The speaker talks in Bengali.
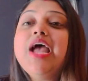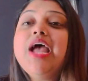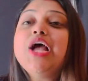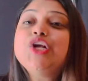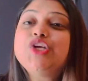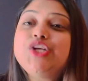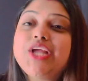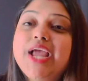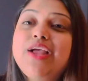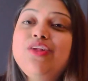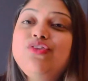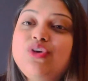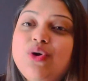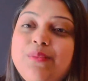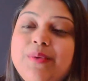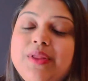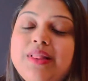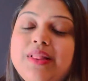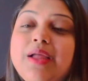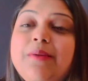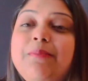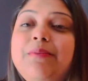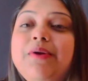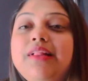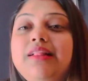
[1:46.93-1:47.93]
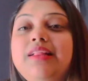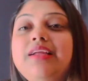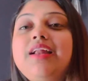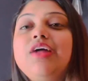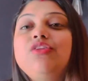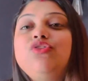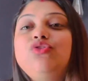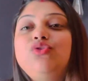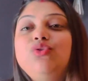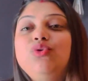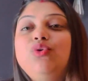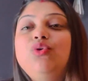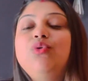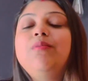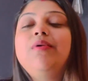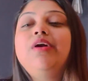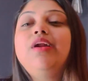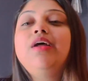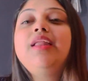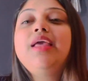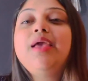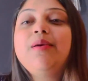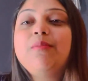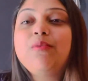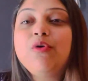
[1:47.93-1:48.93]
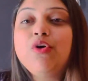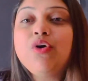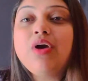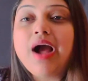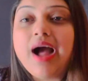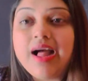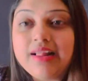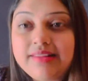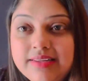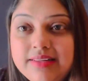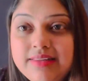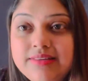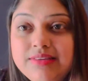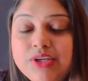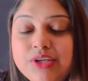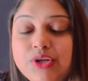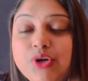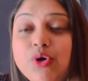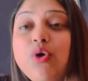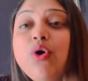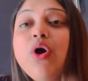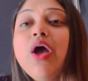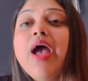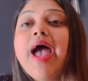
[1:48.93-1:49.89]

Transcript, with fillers: সেই ছবিতে পৃথ্বীরাজ সুকুমারন এবং কাজল জিরো